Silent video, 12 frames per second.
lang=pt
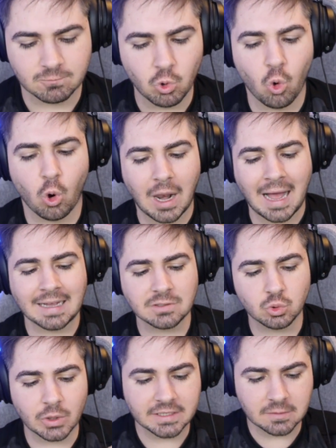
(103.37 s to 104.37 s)

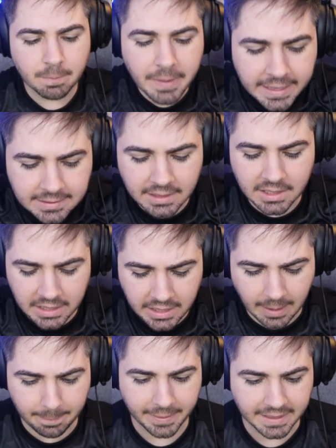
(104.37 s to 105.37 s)
Golaço. Respeita aqui,
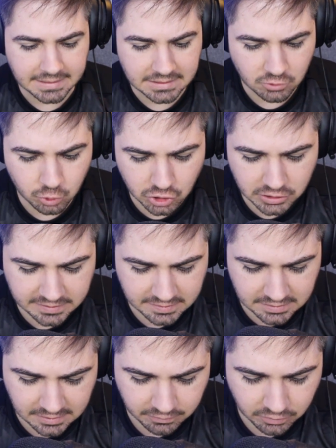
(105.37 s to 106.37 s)
rapaz. Chute
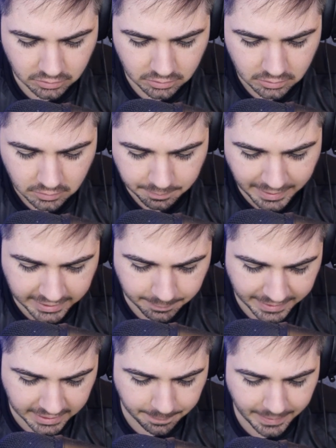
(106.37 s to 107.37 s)
decisivo. Pega,
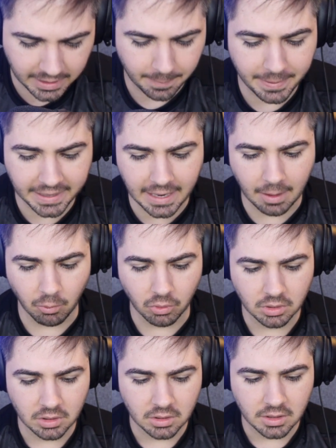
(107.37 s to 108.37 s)
pega, pega. Pegamos.
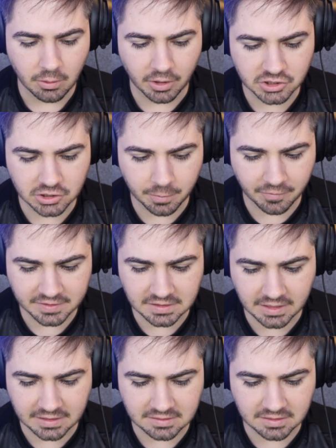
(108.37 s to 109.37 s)
Eu acho que deu pra fazer
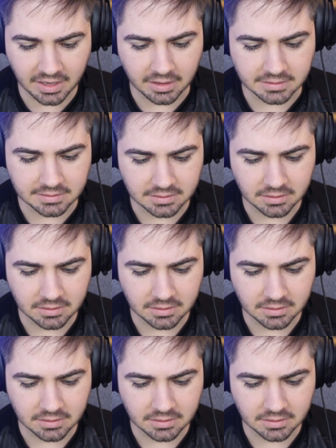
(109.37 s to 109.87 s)
três estrelas.